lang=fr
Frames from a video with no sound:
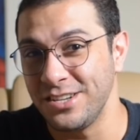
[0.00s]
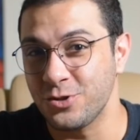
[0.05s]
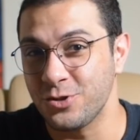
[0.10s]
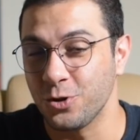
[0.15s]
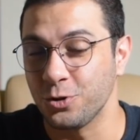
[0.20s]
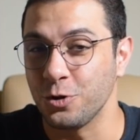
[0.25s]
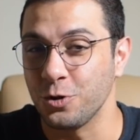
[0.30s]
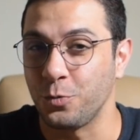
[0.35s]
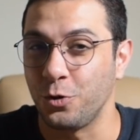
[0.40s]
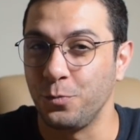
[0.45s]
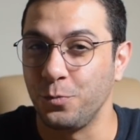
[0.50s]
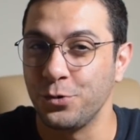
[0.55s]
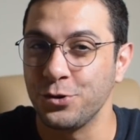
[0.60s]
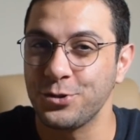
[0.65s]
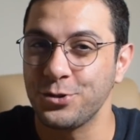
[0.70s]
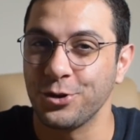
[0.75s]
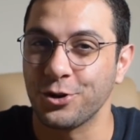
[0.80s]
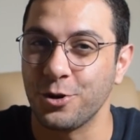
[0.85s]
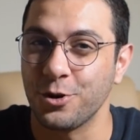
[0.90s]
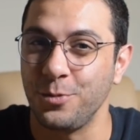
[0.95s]
dit, je te
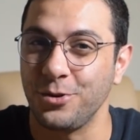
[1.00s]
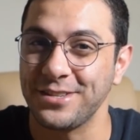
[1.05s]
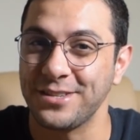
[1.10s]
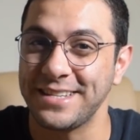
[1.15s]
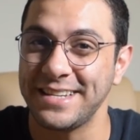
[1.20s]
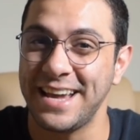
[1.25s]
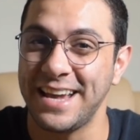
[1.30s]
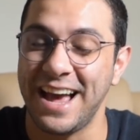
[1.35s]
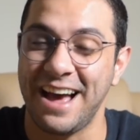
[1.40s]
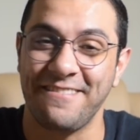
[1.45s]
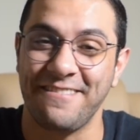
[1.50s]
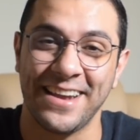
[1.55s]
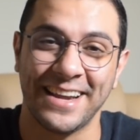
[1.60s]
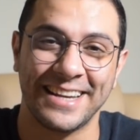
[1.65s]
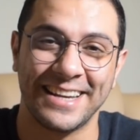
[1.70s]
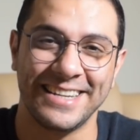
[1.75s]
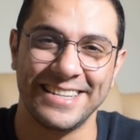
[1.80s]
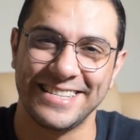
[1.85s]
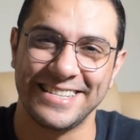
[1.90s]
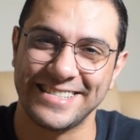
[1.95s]
propose de commencer
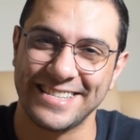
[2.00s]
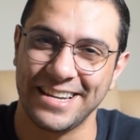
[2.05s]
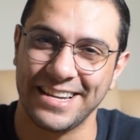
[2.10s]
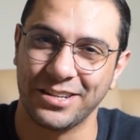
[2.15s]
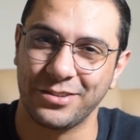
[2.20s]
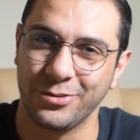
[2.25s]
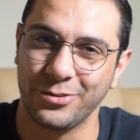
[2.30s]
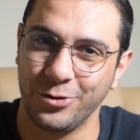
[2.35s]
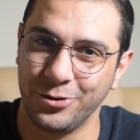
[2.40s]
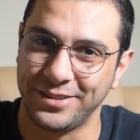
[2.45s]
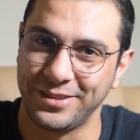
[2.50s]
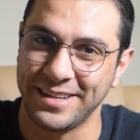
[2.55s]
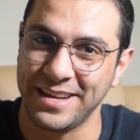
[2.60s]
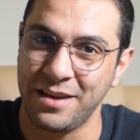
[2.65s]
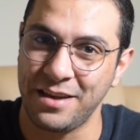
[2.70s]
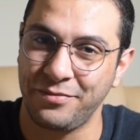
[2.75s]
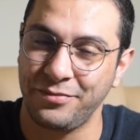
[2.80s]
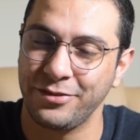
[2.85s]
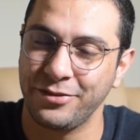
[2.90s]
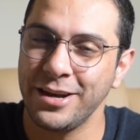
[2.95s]
avec les 5
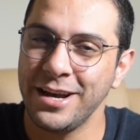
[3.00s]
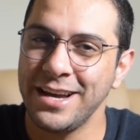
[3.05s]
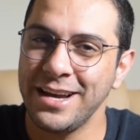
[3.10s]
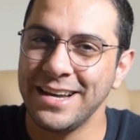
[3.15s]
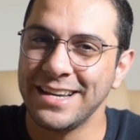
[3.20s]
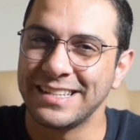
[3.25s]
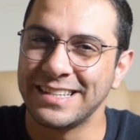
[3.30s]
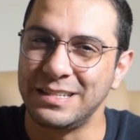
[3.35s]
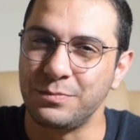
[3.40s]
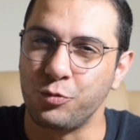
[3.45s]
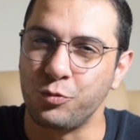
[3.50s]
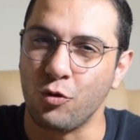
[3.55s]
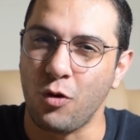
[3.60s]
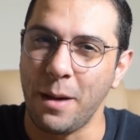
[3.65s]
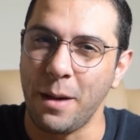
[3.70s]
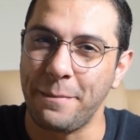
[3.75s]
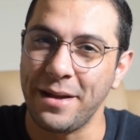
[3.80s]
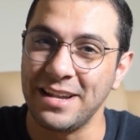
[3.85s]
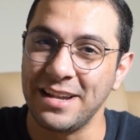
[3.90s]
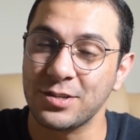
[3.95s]
ETF, qui
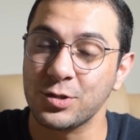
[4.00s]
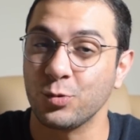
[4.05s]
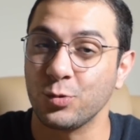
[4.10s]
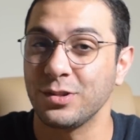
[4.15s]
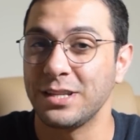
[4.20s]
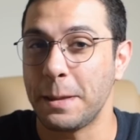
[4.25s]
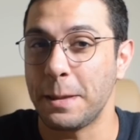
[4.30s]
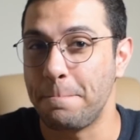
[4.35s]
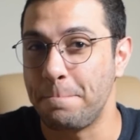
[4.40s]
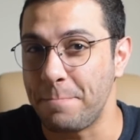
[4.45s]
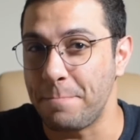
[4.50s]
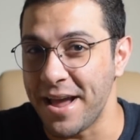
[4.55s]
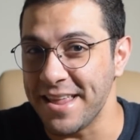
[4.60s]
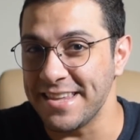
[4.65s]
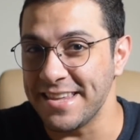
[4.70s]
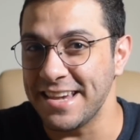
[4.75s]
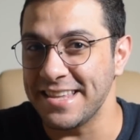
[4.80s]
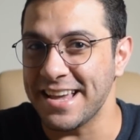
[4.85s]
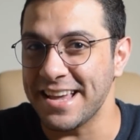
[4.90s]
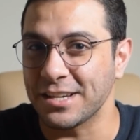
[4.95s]
pour rappel sont des
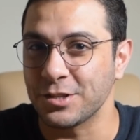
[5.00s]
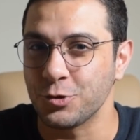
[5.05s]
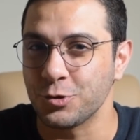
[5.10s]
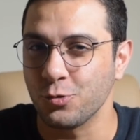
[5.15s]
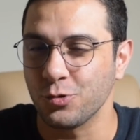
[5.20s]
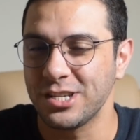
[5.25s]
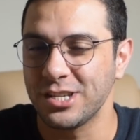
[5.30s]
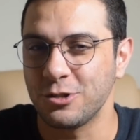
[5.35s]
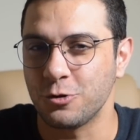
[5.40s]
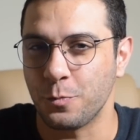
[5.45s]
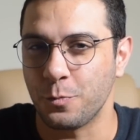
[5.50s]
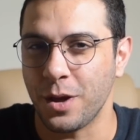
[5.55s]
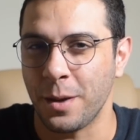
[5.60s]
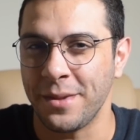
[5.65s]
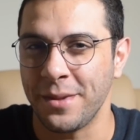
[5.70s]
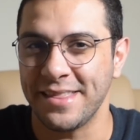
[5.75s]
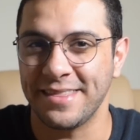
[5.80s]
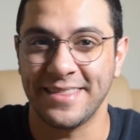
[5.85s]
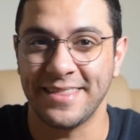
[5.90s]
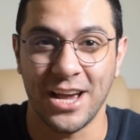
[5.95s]
paniers d'actions qui te
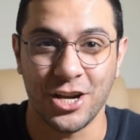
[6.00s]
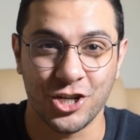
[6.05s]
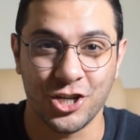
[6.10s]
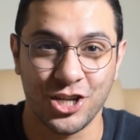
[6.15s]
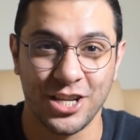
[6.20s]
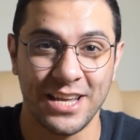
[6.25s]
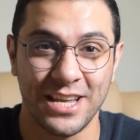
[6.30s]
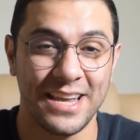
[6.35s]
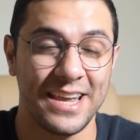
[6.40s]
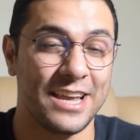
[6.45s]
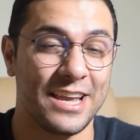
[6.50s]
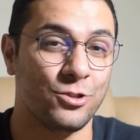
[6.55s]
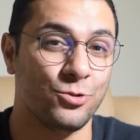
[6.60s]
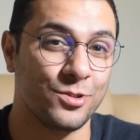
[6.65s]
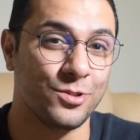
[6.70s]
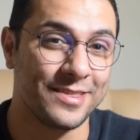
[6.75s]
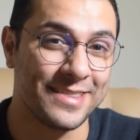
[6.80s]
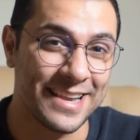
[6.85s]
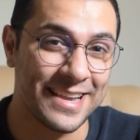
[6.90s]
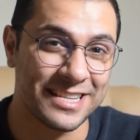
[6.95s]
permettent d'acheter et
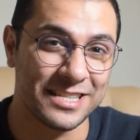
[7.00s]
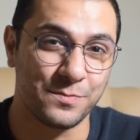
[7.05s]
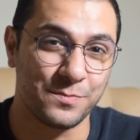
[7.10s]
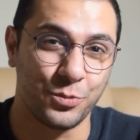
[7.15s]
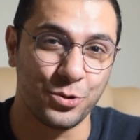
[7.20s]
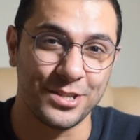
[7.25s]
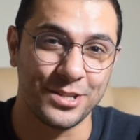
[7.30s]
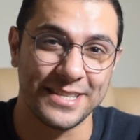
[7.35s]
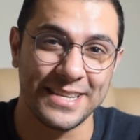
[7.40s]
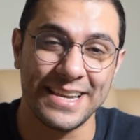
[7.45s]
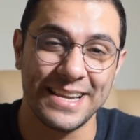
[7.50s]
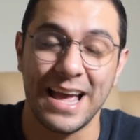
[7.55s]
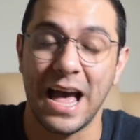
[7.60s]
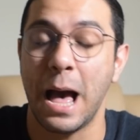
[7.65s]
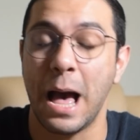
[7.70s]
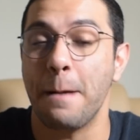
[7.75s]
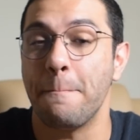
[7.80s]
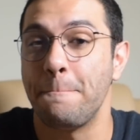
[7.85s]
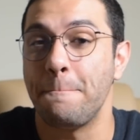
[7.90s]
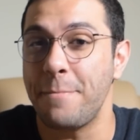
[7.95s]
de
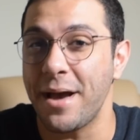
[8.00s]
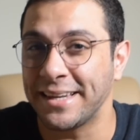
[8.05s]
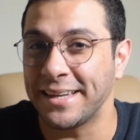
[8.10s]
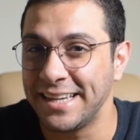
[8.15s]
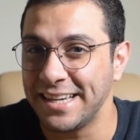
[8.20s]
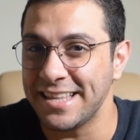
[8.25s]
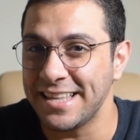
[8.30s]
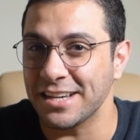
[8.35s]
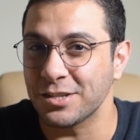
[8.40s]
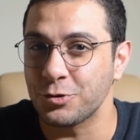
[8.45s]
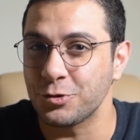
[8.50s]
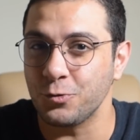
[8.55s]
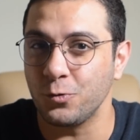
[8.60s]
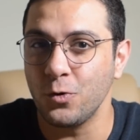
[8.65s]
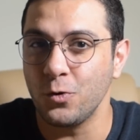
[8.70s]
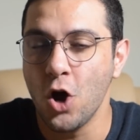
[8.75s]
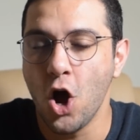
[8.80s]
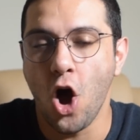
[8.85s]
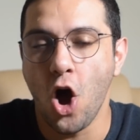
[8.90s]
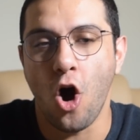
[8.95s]
t'exposer à un paquet
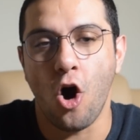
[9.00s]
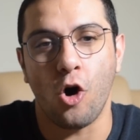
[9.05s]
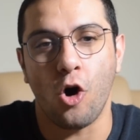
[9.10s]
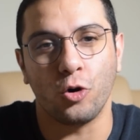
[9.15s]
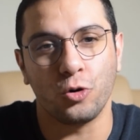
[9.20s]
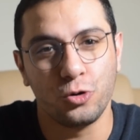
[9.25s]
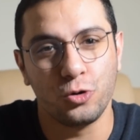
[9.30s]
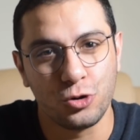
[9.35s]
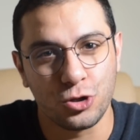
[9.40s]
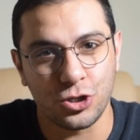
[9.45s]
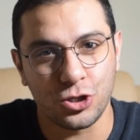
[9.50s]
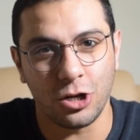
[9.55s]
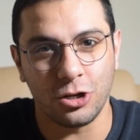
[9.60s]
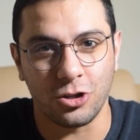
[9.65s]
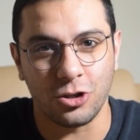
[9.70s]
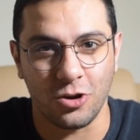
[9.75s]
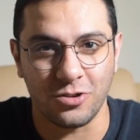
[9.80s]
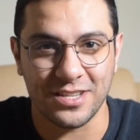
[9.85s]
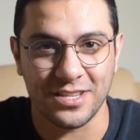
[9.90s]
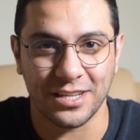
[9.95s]
d'actions en une
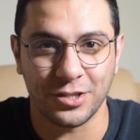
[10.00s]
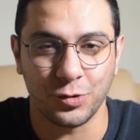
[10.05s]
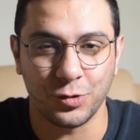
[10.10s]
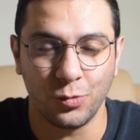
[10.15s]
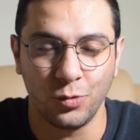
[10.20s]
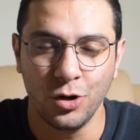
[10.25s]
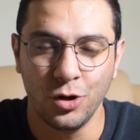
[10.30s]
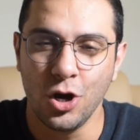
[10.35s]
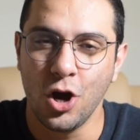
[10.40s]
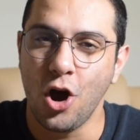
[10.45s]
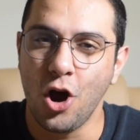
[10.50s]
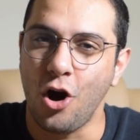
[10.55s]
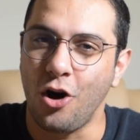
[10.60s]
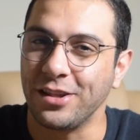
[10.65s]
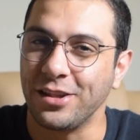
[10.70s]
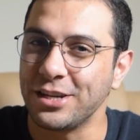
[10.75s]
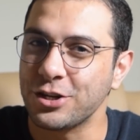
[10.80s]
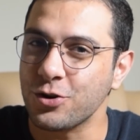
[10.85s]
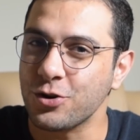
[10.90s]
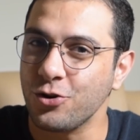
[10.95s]
seule transaction
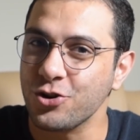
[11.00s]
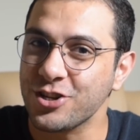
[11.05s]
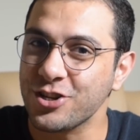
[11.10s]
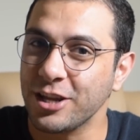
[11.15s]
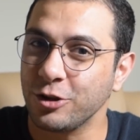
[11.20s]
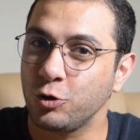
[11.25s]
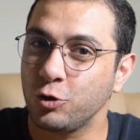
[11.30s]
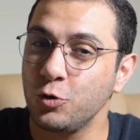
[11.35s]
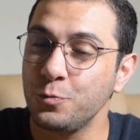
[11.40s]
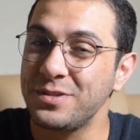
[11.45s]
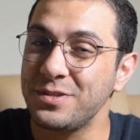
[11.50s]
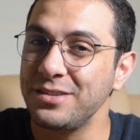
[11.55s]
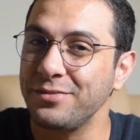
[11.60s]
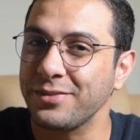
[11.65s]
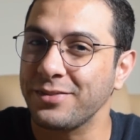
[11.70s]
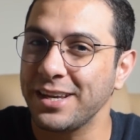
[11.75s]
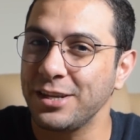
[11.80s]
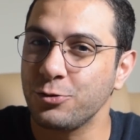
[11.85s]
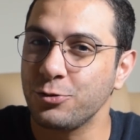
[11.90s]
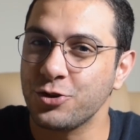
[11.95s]
en échange d'un tout
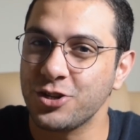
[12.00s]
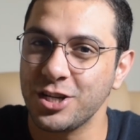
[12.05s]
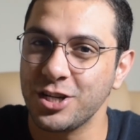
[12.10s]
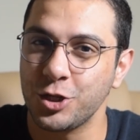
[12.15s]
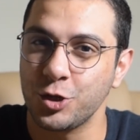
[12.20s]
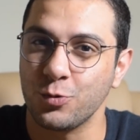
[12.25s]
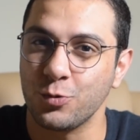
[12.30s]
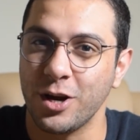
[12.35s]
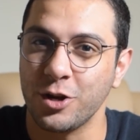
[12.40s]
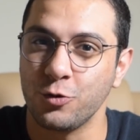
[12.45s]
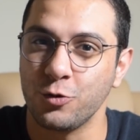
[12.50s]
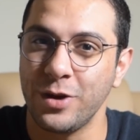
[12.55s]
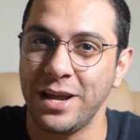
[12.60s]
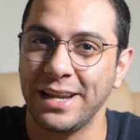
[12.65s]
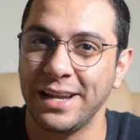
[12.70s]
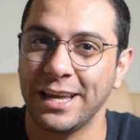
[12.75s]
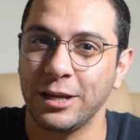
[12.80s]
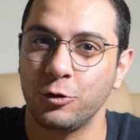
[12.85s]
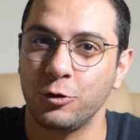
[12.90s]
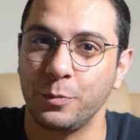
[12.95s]
petit frais de gestion
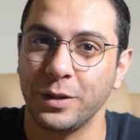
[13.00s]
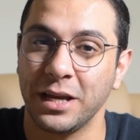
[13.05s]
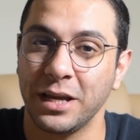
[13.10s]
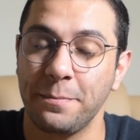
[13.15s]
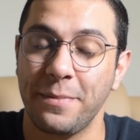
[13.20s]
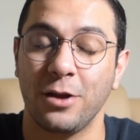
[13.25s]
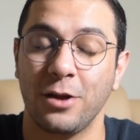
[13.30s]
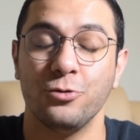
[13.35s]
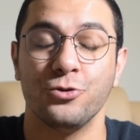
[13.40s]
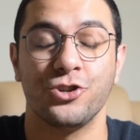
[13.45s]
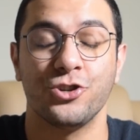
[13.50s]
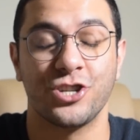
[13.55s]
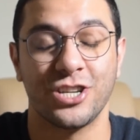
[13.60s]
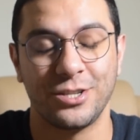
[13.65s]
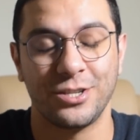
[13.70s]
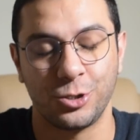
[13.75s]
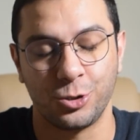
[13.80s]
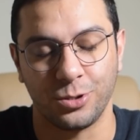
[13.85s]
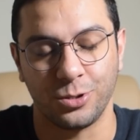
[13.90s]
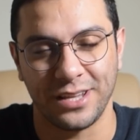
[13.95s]
annuel récupéré par le
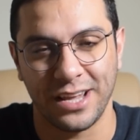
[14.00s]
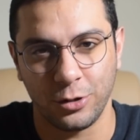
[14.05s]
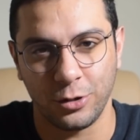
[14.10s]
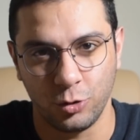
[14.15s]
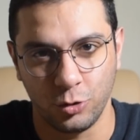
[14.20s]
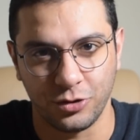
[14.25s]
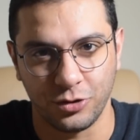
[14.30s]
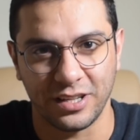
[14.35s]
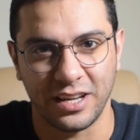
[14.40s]
gestionnaire de